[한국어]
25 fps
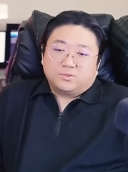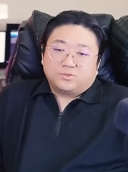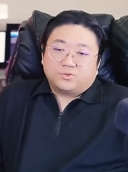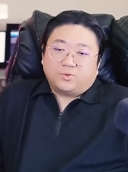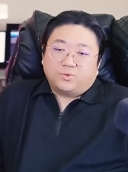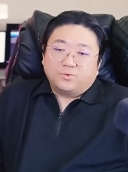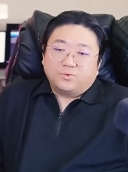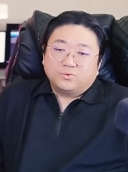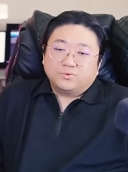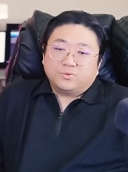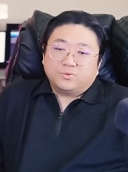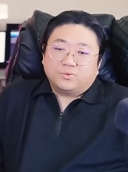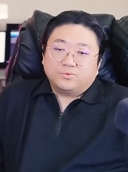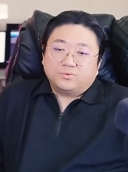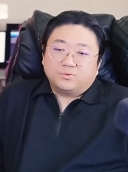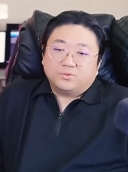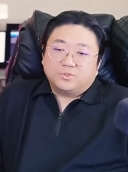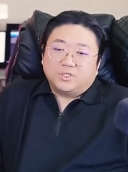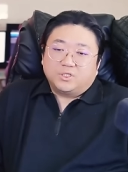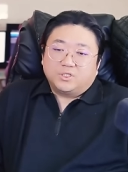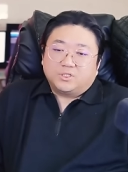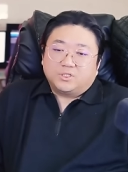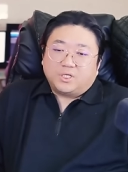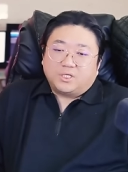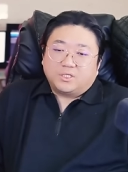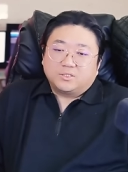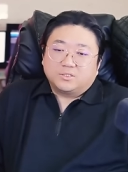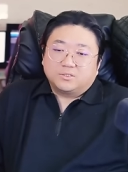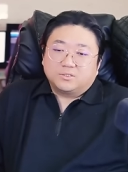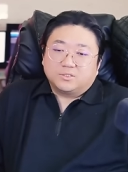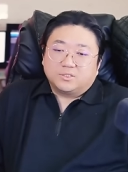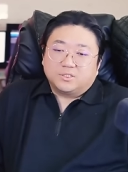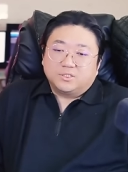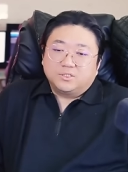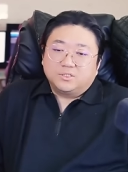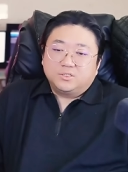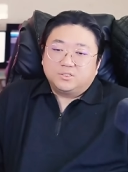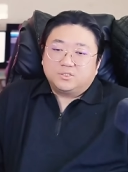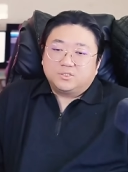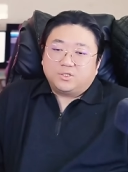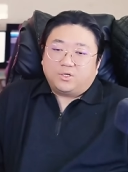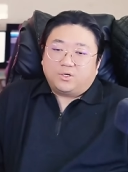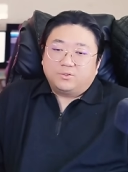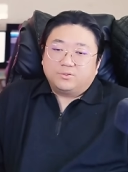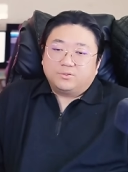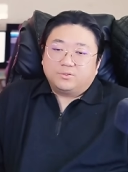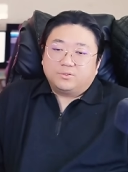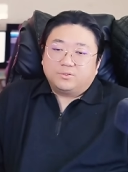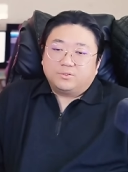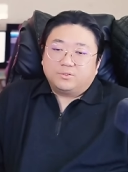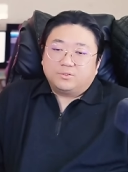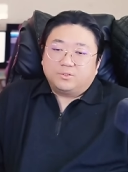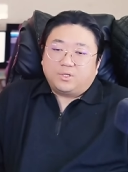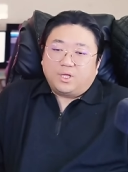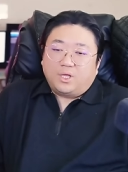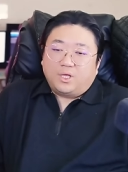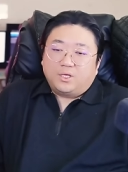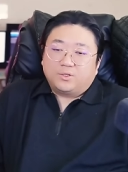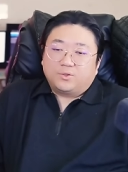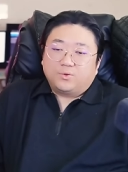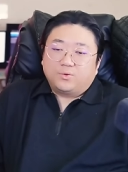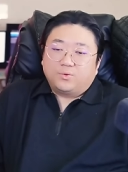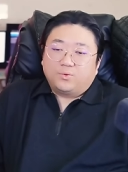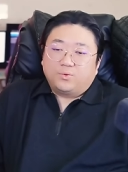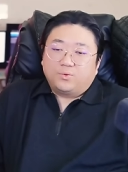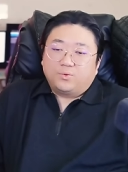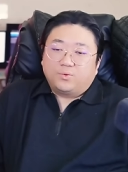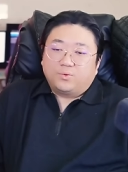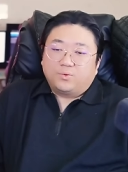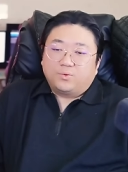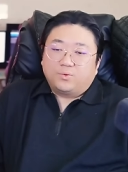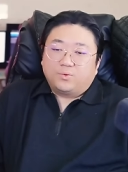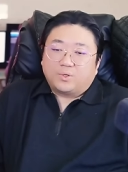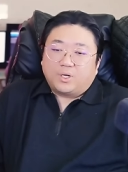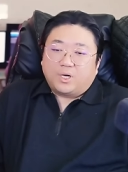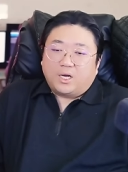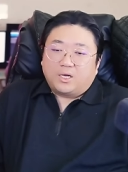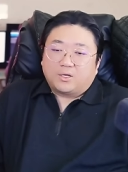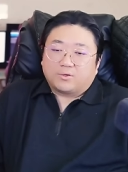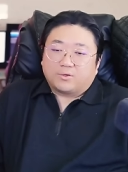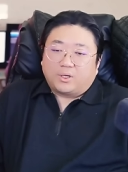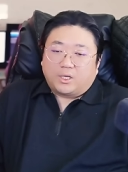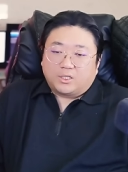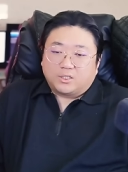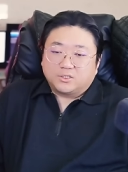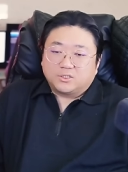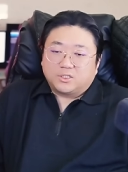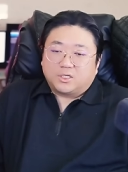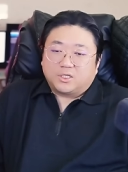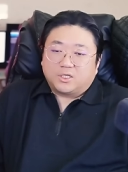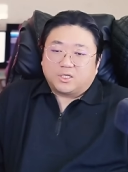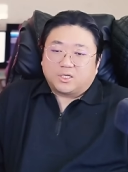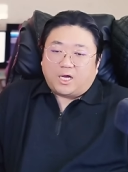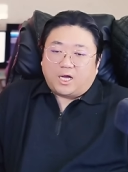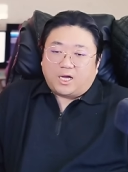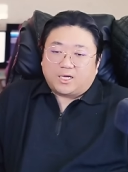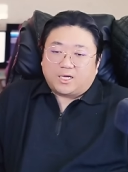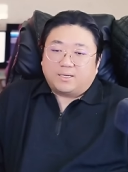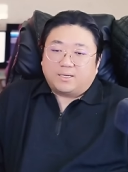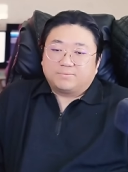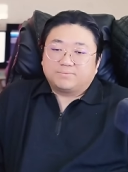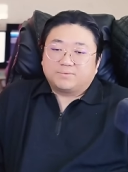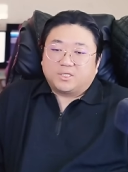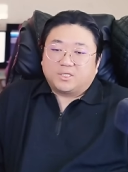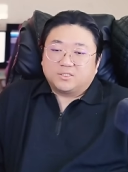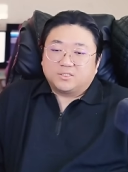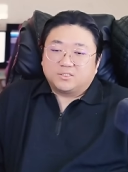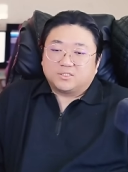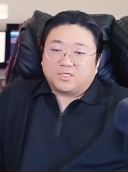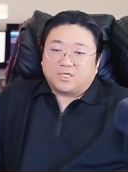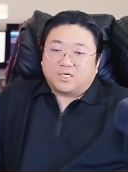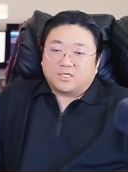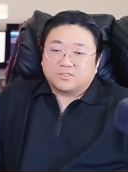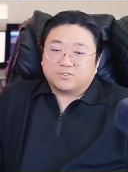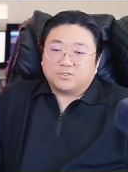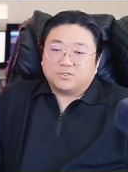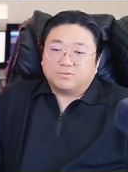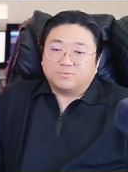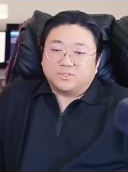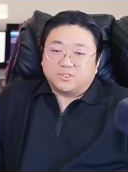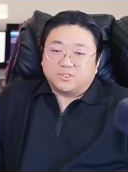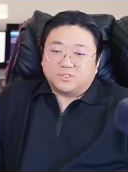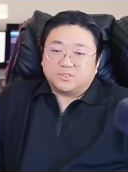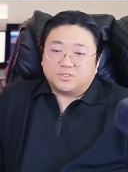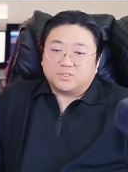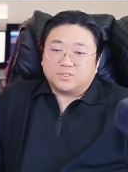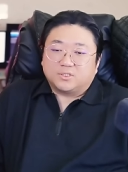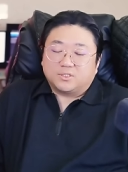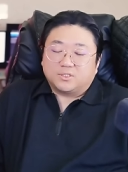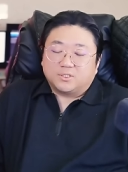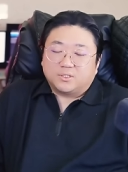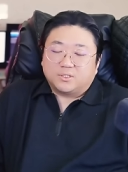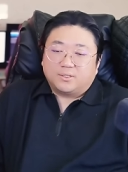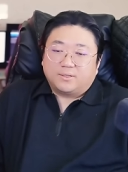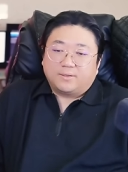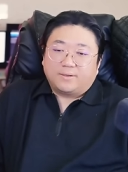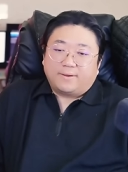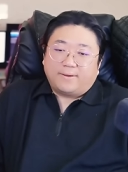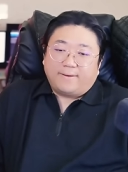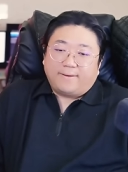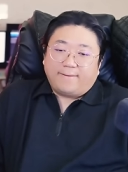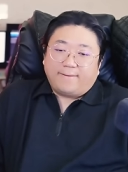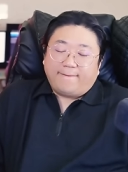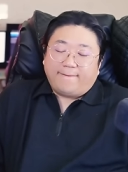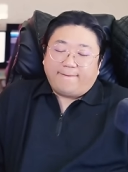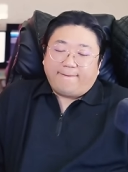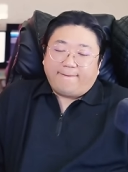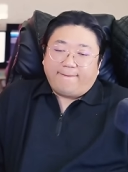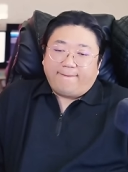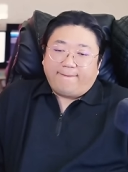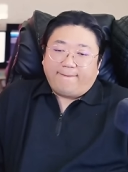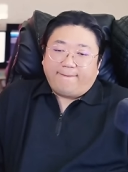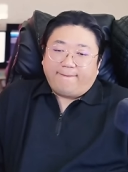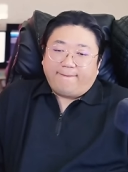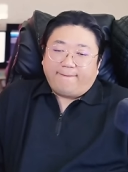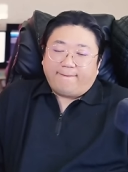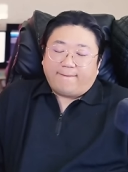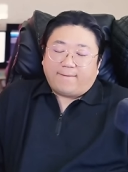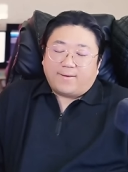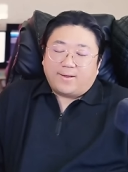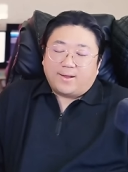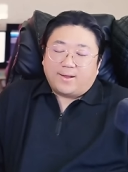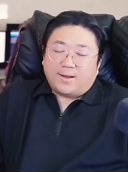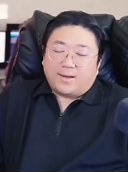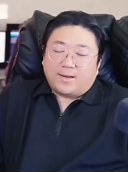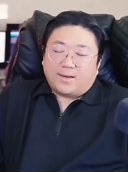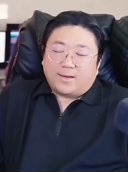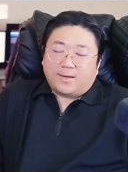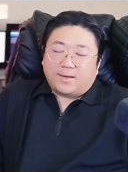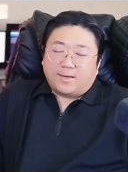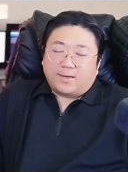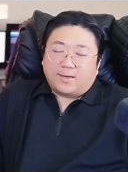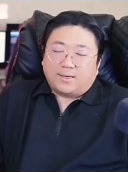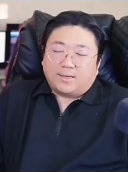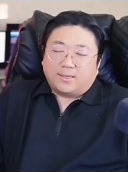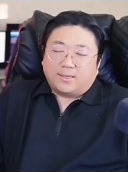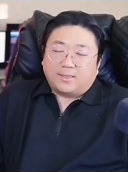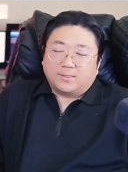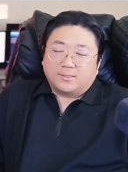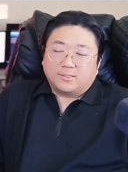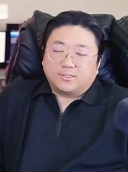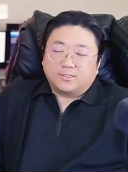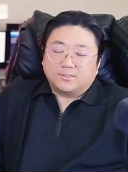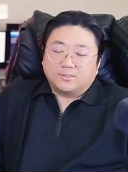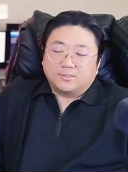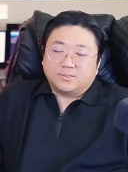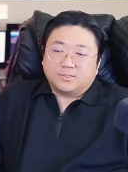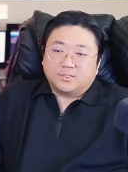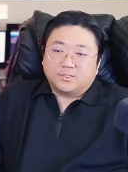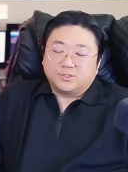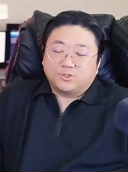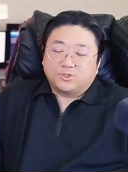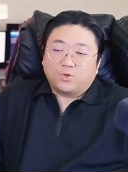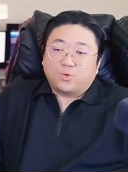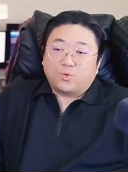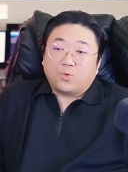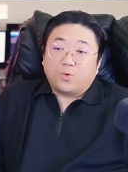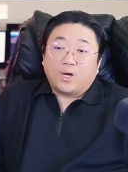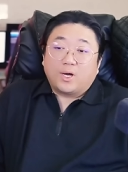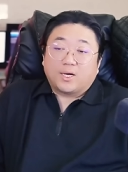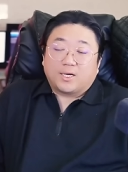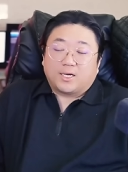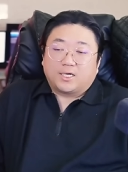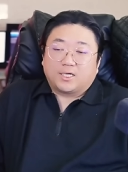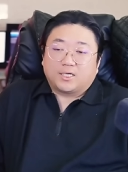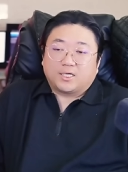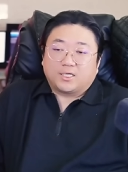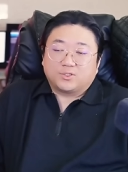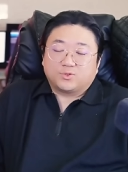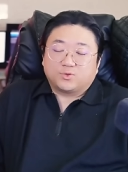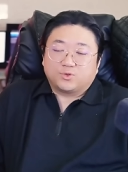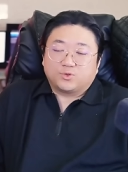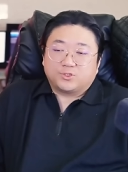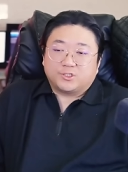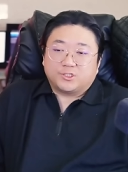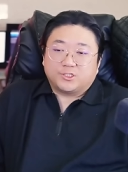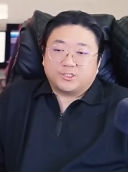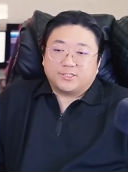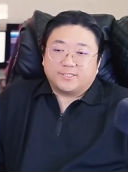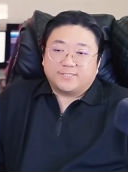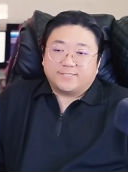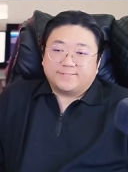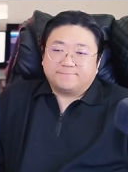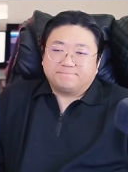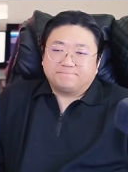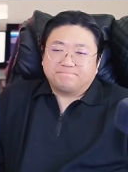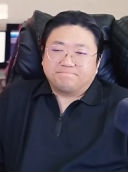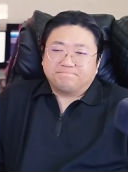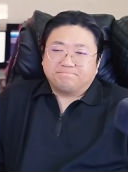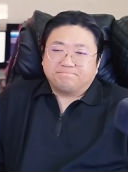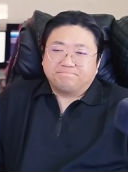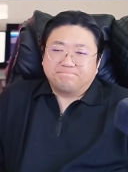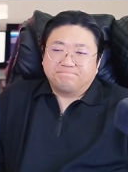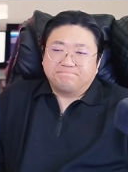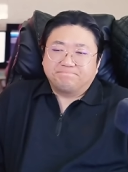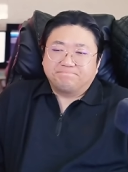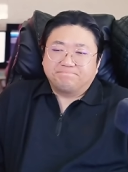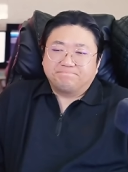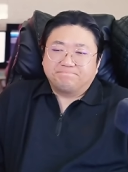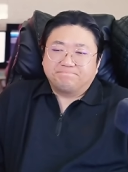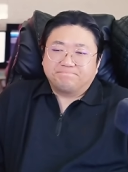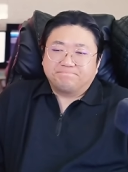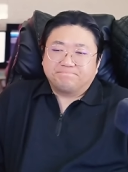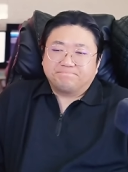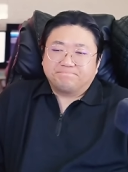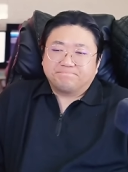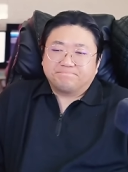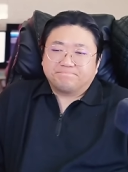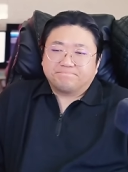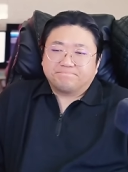송도는 일단은 인천대교랑 굉장히 가깝다는 장점이 있지. 그 인천공항 가기가 좋지. 음.